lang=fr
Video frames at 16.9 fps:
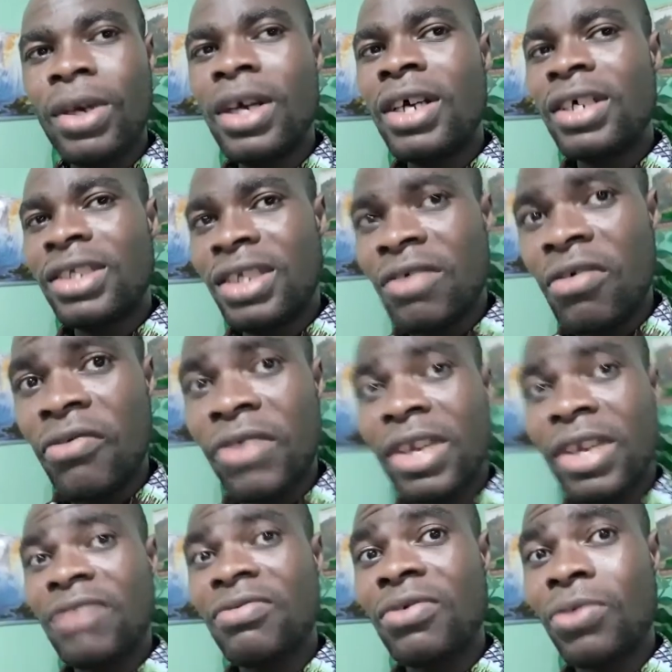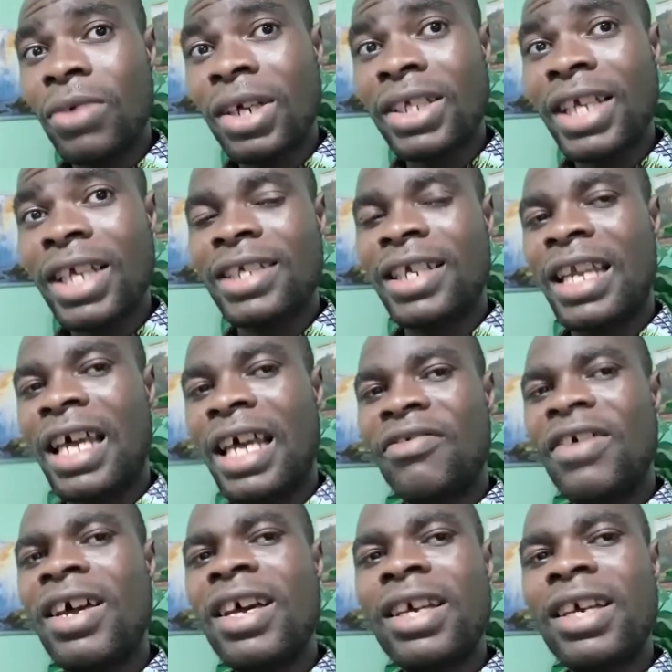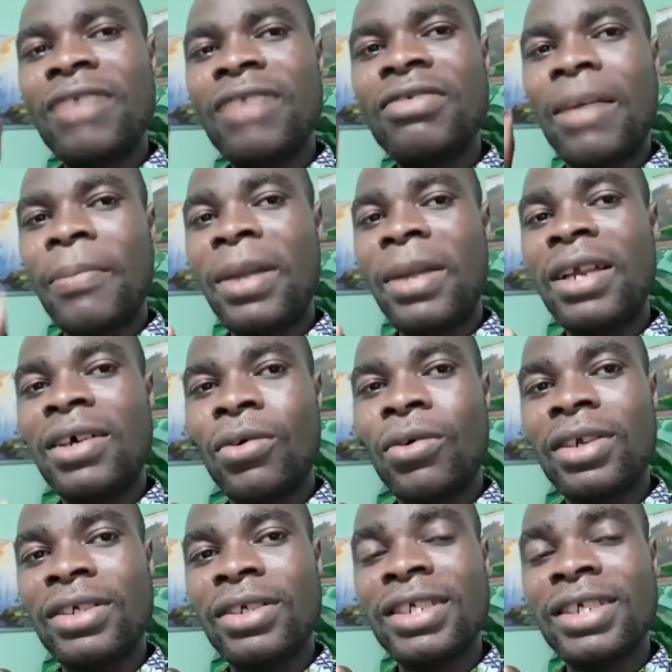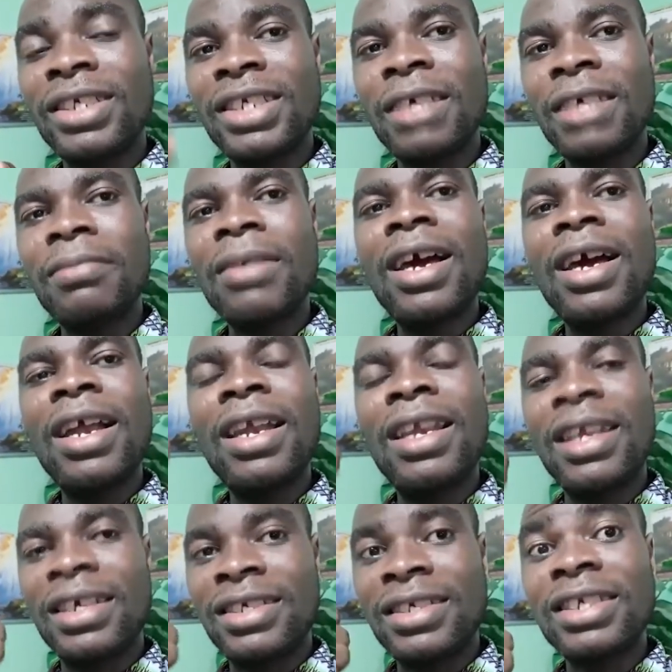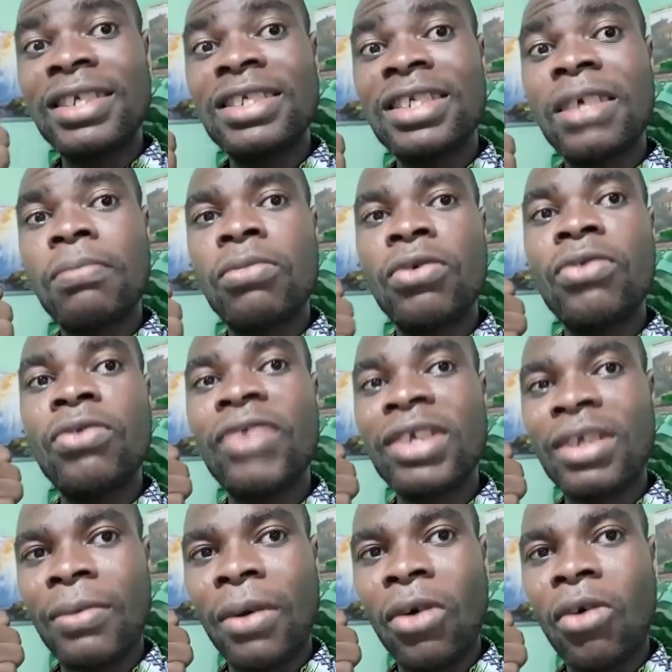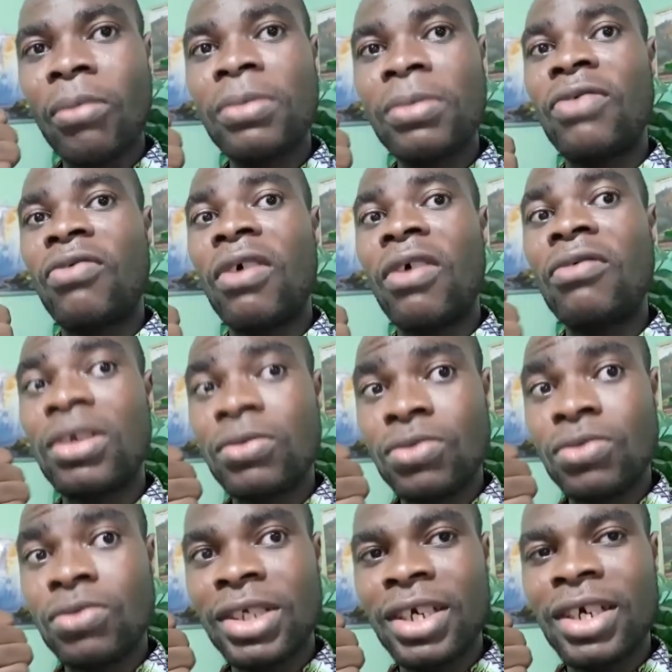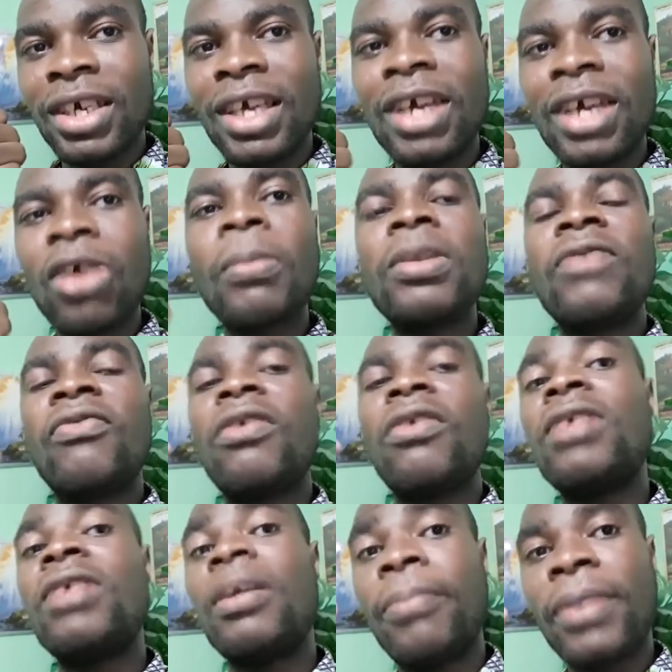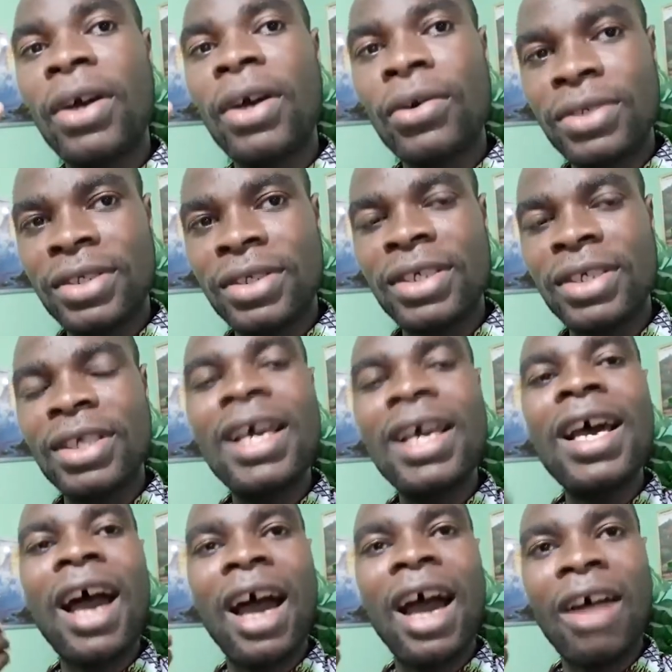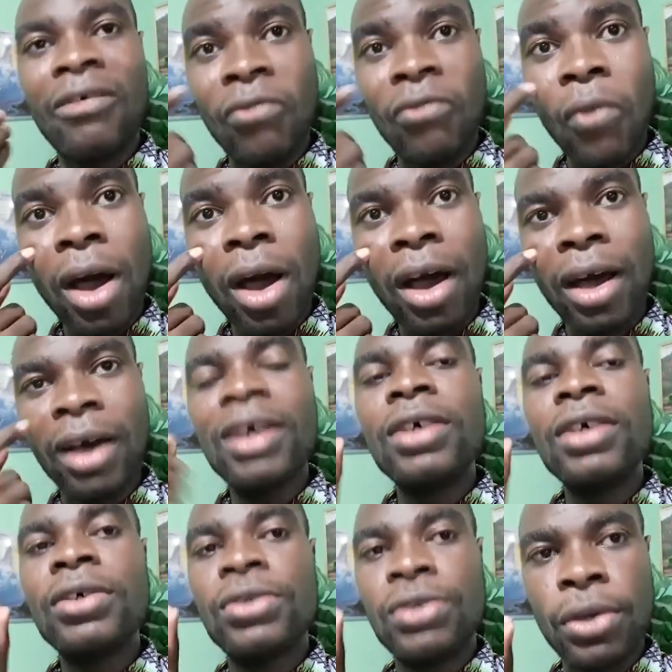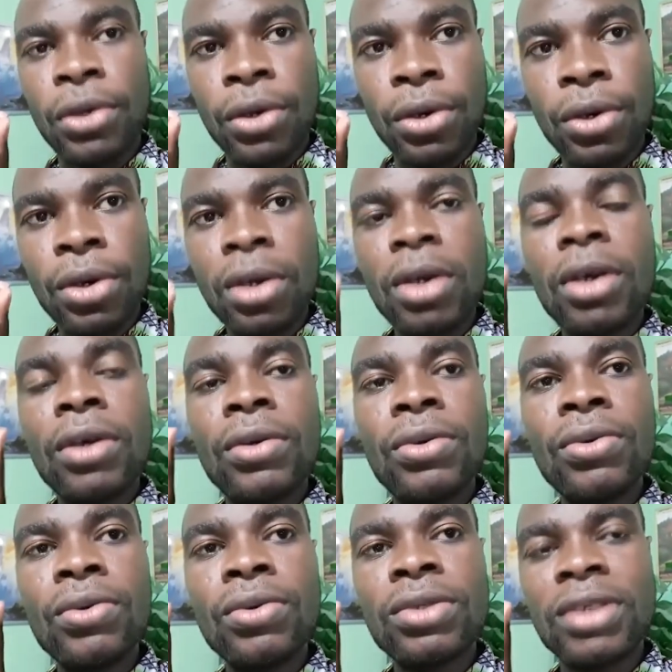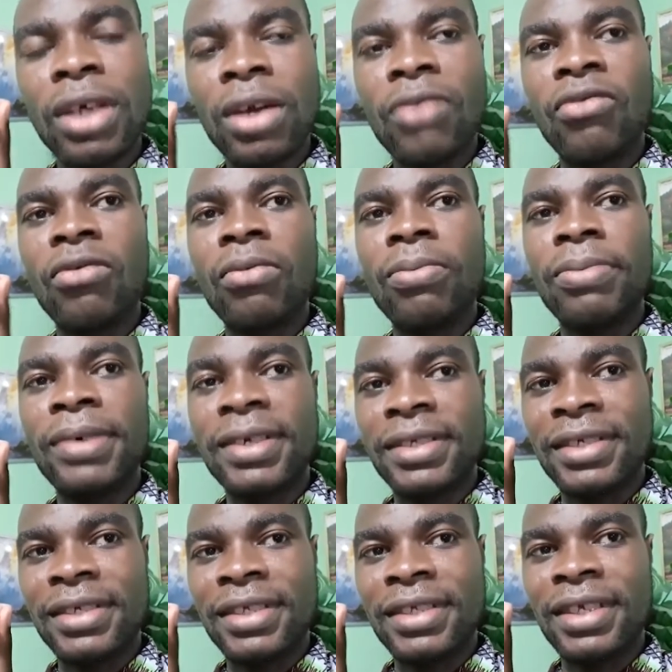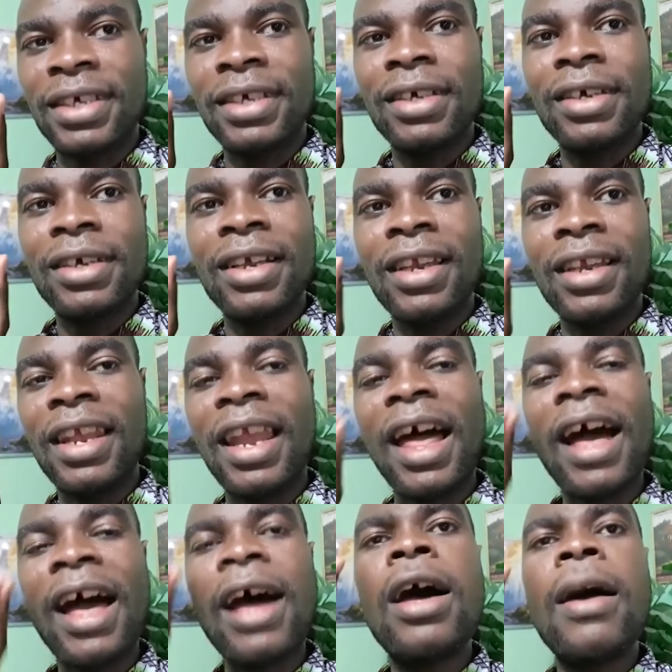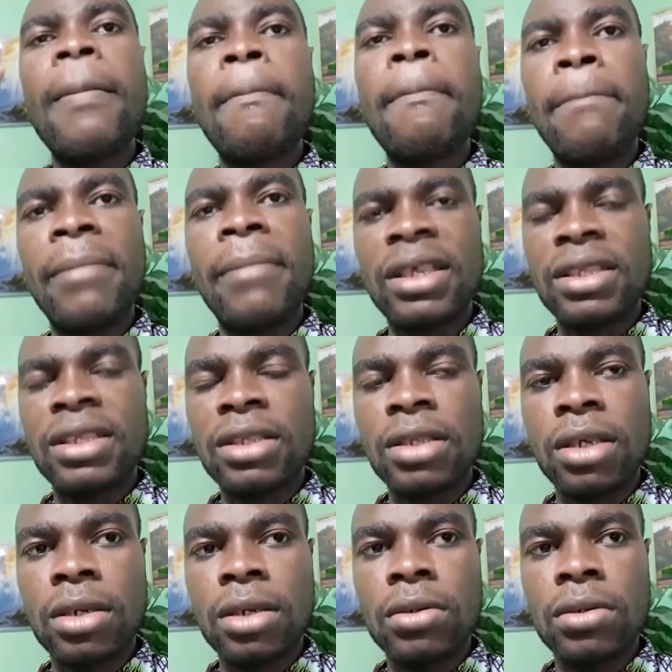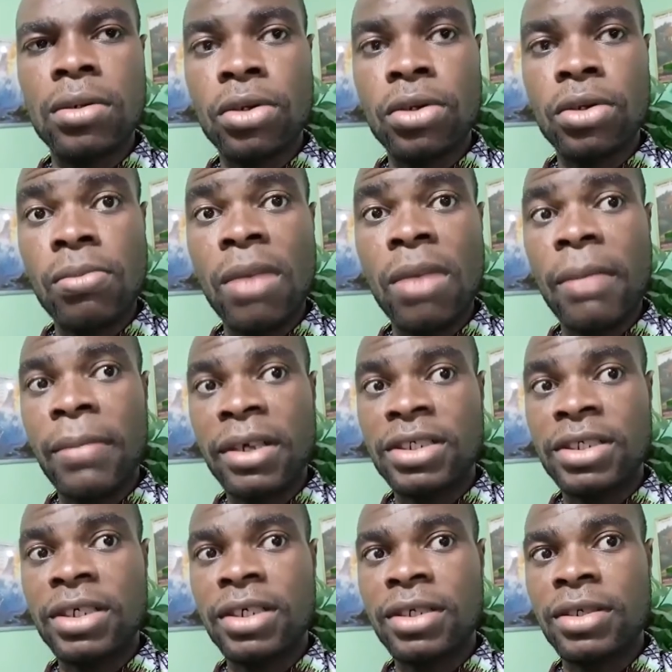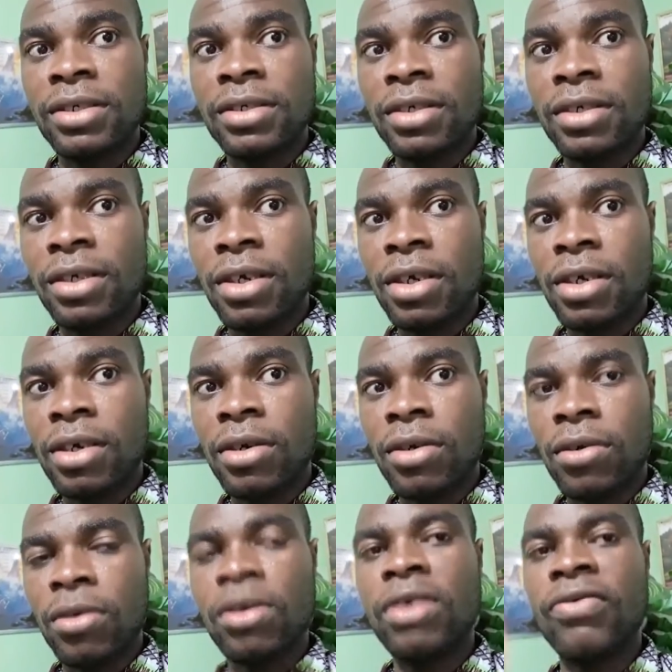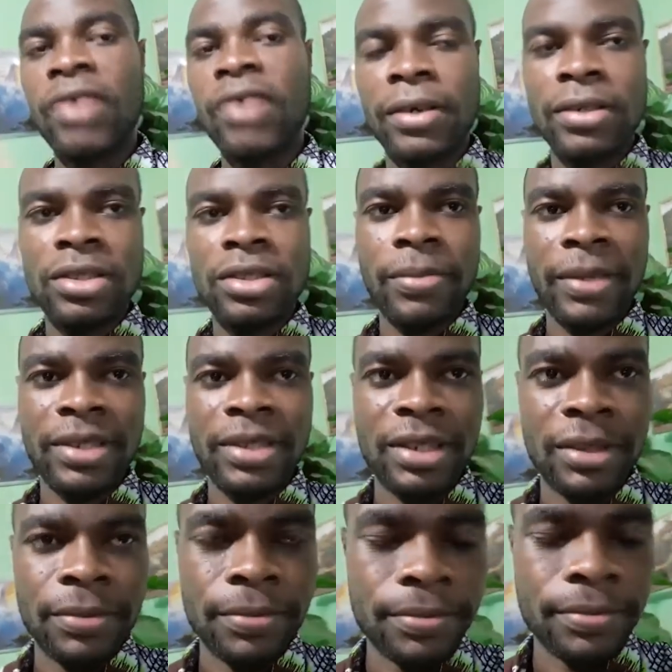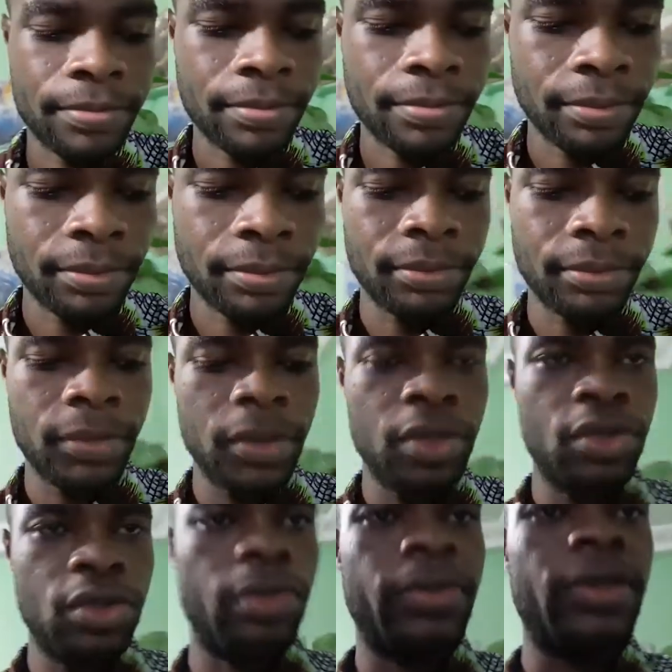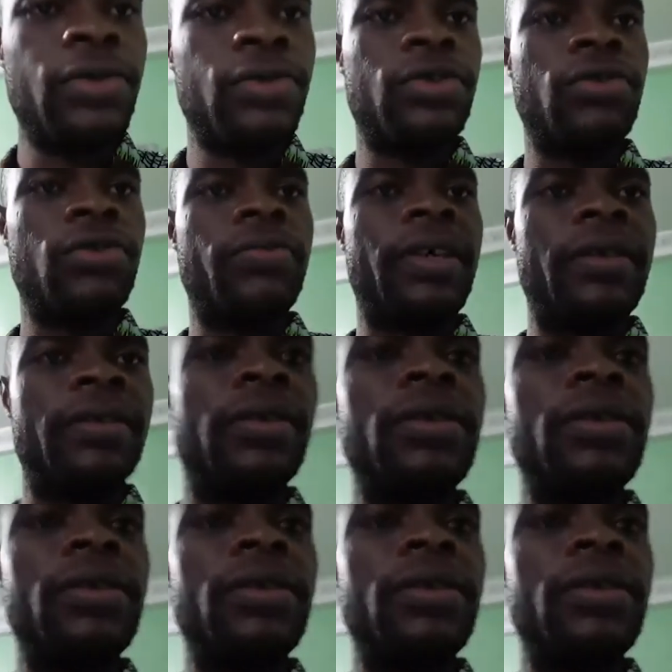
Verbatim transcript: Si vous venez de vous connecter à ce live, que vous n'avez pas encore laissé des j'aime, laissez un j'aime pour nous faire savoir combien de fois vous êtes touché et combien de fois vous êtes prêt aussi à voir ce que nous allons vous présenter là, maintenant. On se met à marcher. Hein. On y va, c'est parti. Suivez-nous, s'il vous plaît.